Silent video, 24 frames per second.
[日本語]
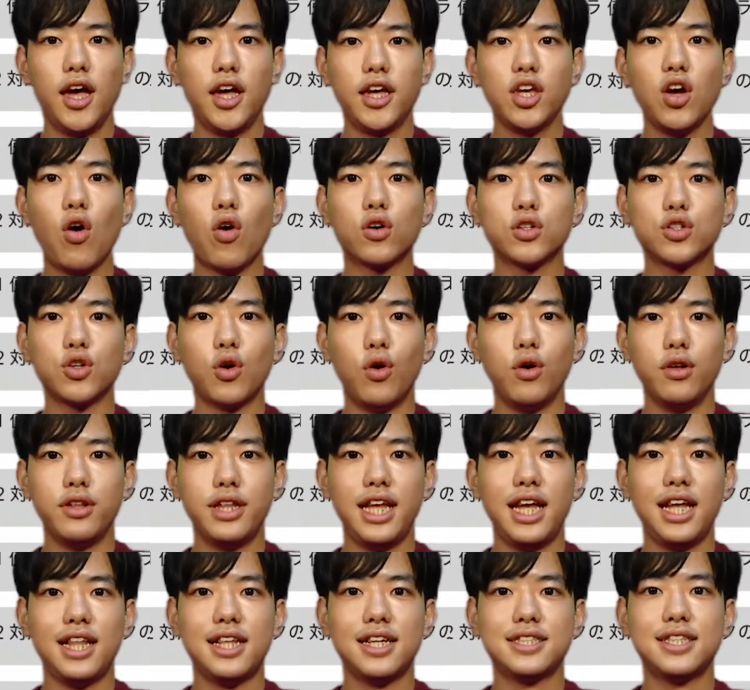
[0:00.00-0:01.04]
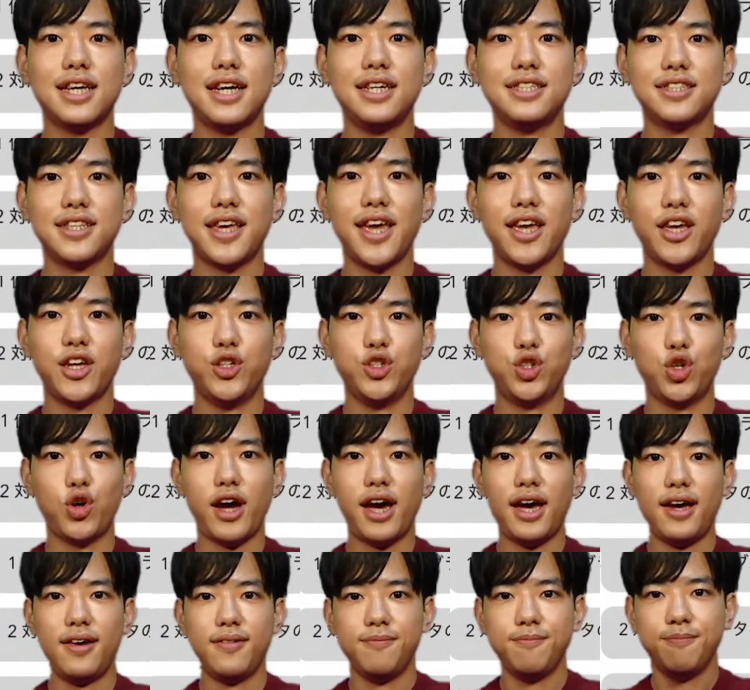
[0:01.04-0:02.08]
ようこそデータサイエンス研究所へ。